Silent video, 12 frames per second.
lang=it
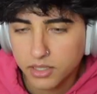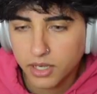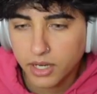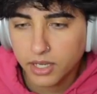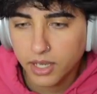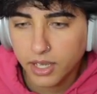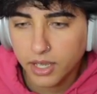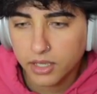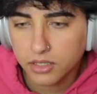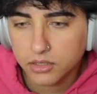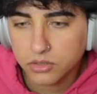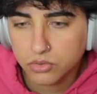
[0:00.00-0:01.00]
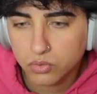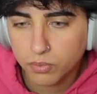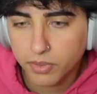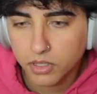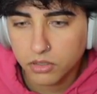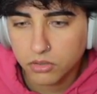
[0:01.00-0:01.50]
Direi che è
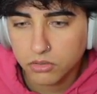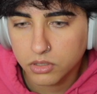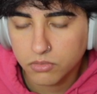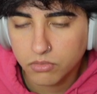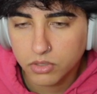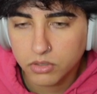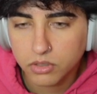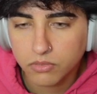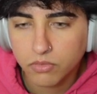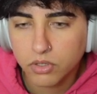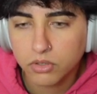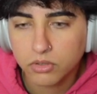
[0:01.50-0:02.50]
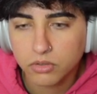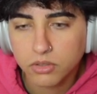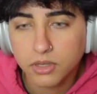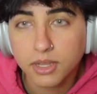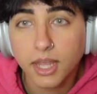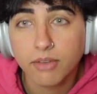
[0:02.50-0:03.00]
stupendo. Davvero, davvero,
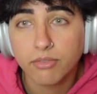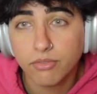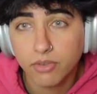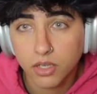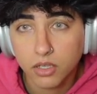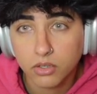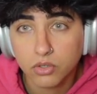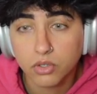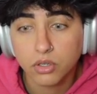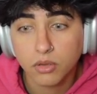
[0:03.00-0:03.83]
davvero